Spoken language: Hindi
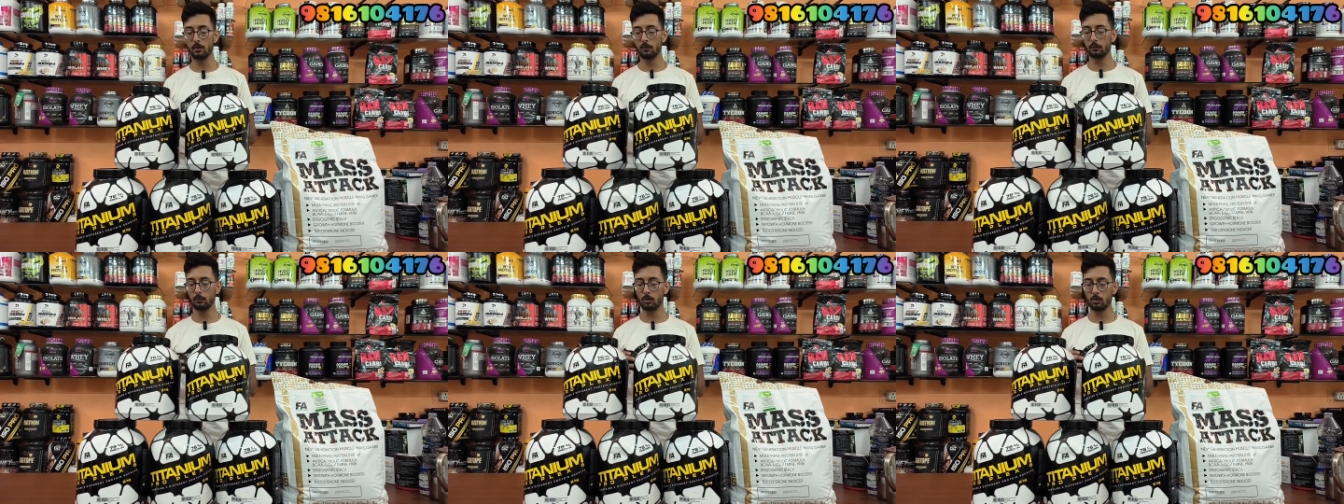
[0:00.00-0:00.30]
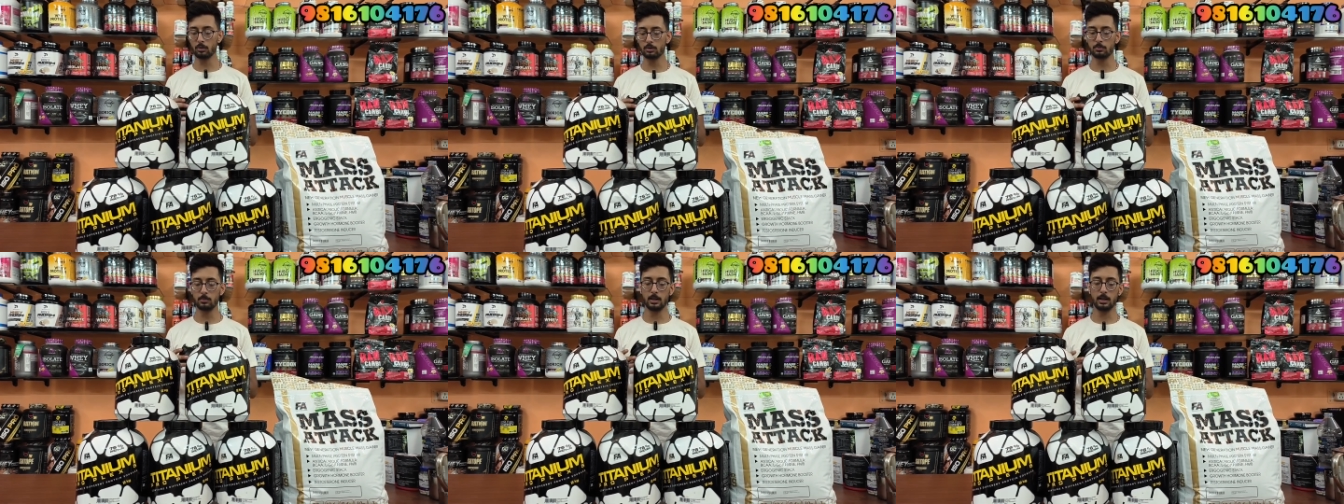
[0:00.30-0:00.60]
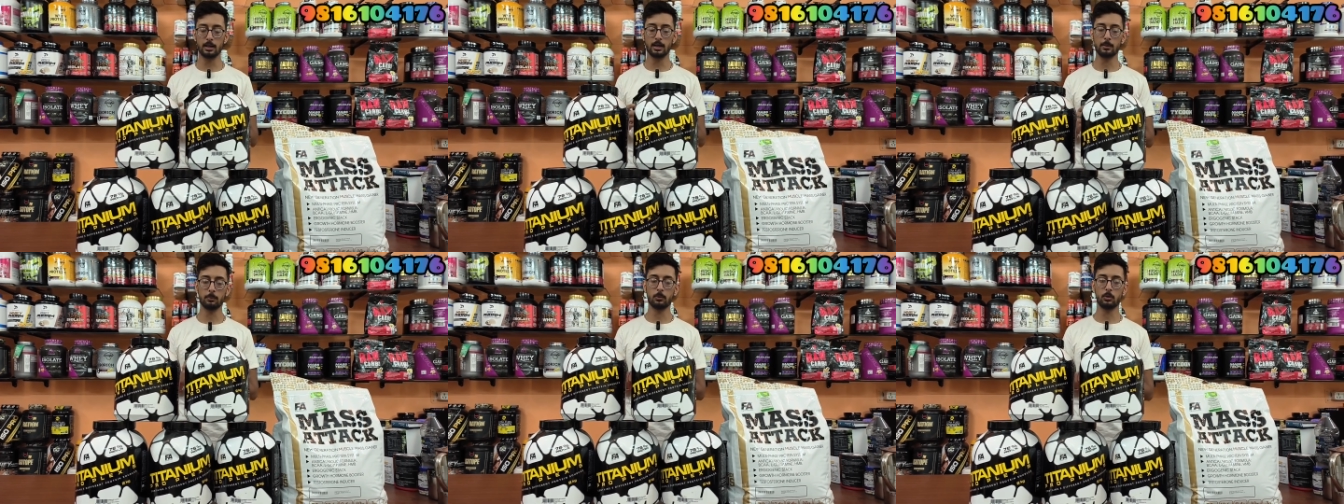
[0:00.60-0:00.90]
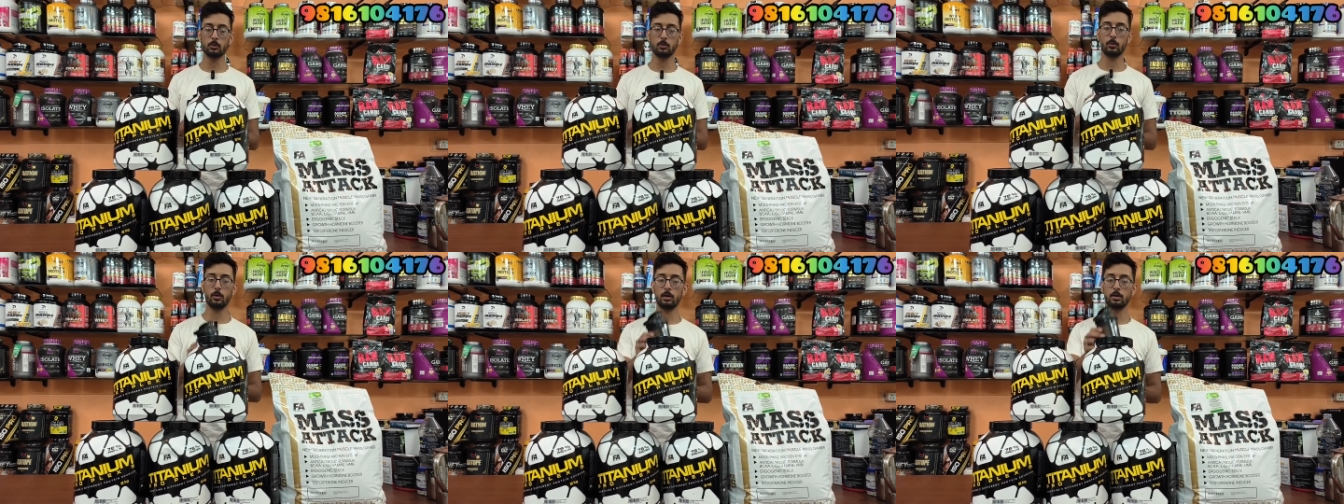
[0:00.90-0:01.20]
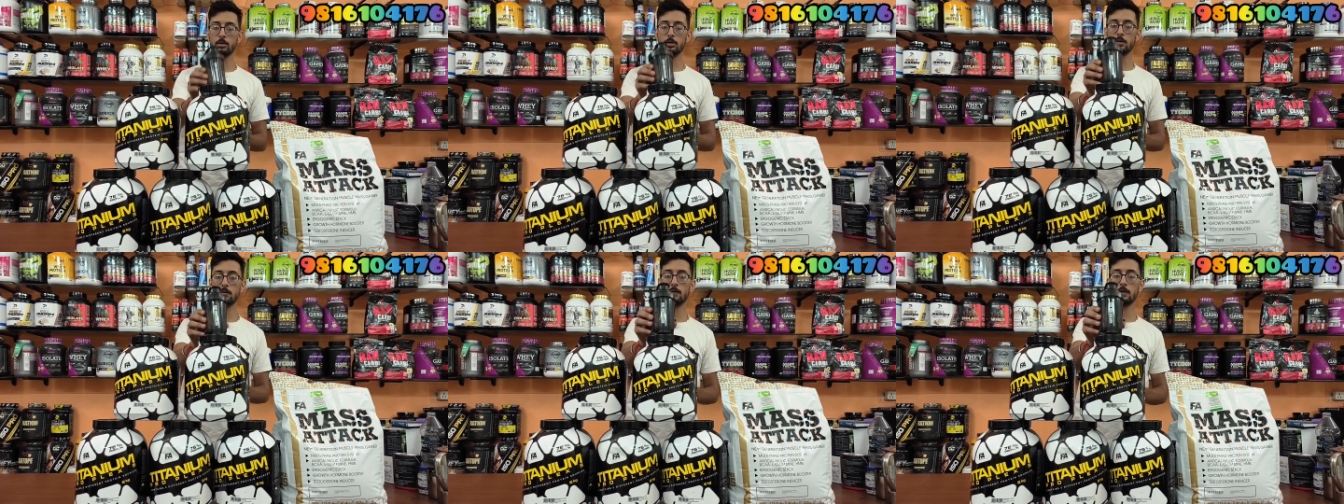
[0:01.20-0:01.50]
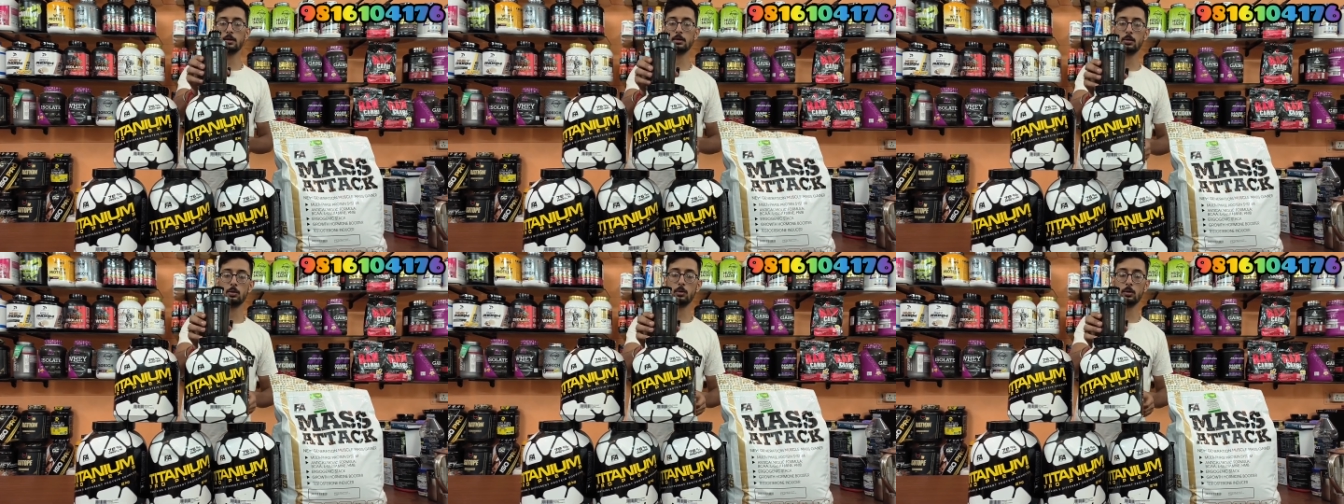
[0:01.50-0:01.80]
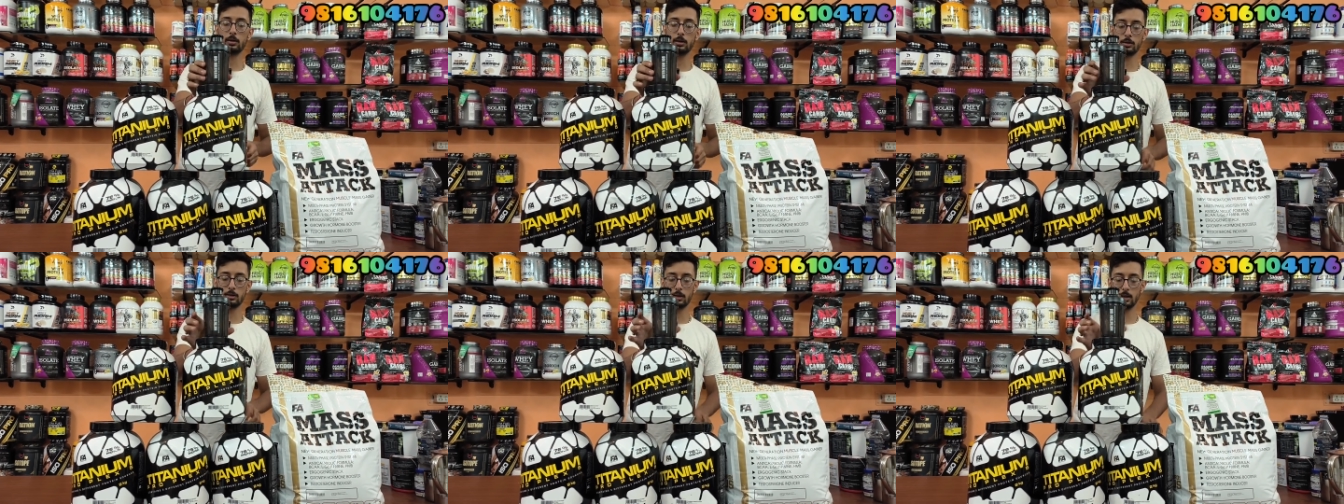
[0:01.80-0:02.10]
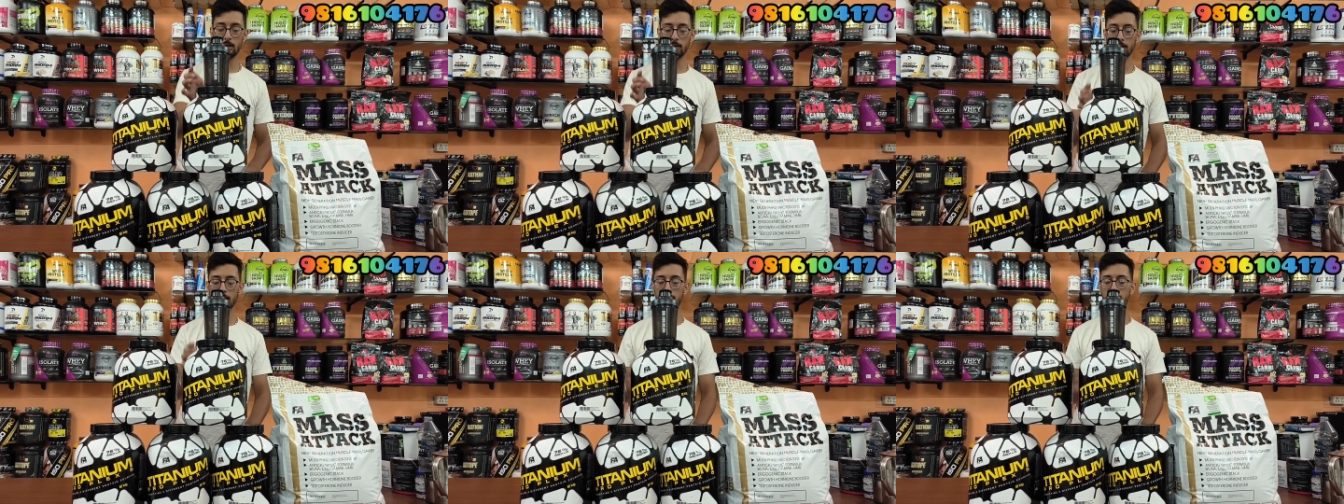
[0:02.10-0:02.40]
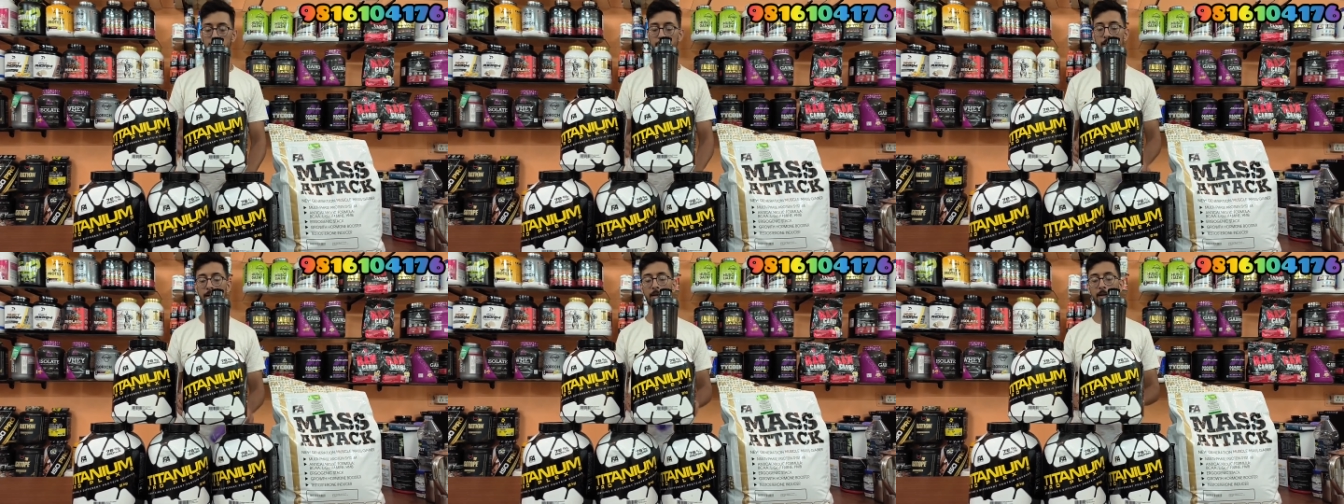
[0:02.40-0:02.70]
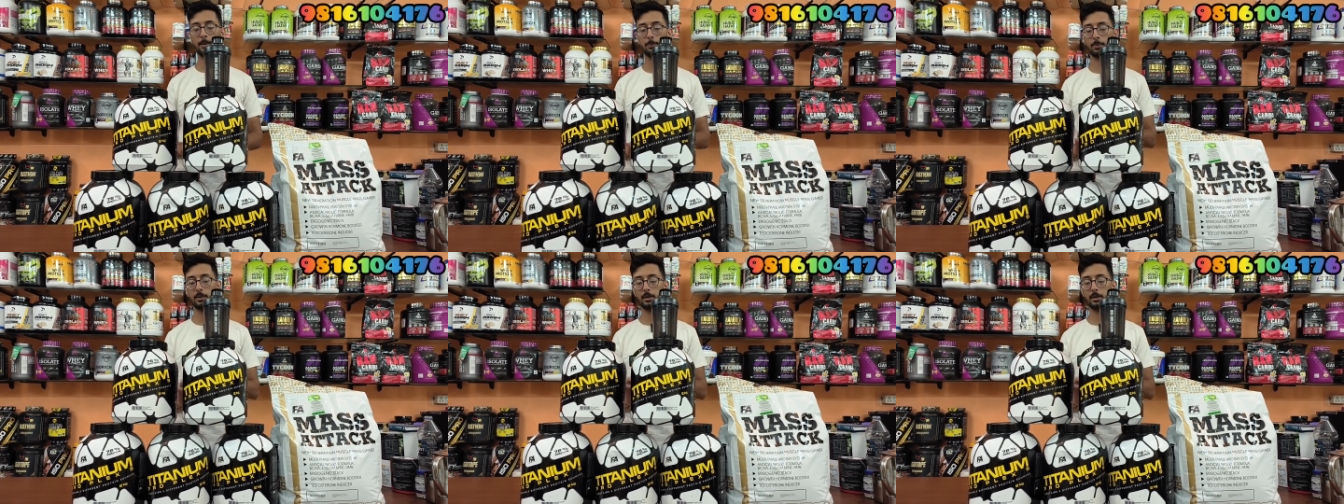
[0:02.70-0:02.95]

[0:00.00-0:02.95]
ऑफ कॉस्ट मिलेगा आपको न्यूट्रिशन वन जीरो का शेकर कलर